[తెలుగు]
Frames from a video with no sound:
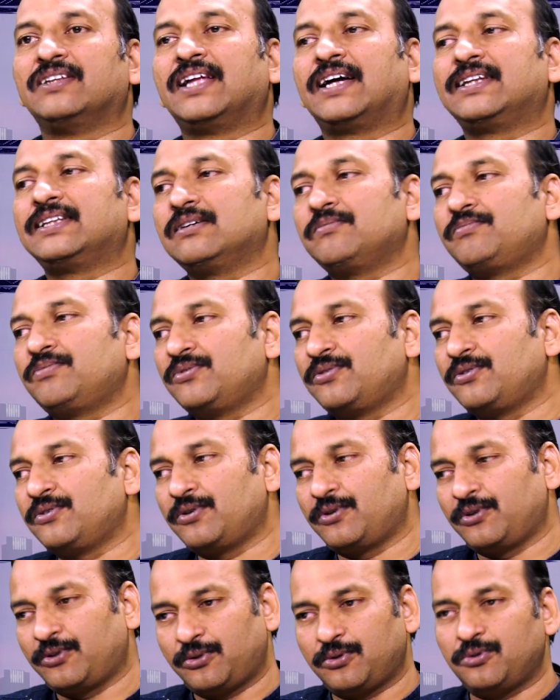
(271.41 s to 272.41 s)
దాదాపు
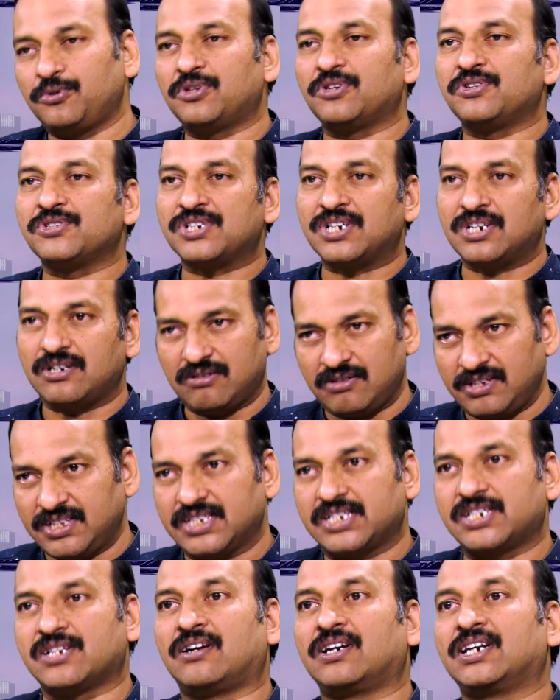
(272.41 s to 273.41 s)
టూ థౌజండ్లో
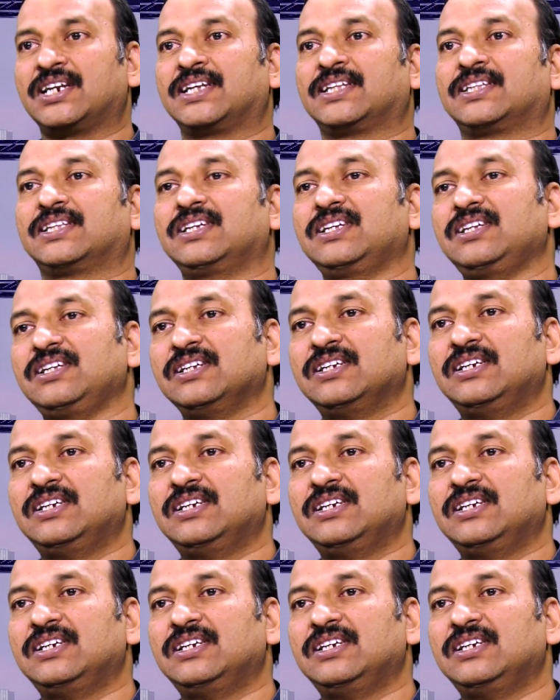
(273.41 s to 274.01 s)
ఇది స్టార్ట్ అయింది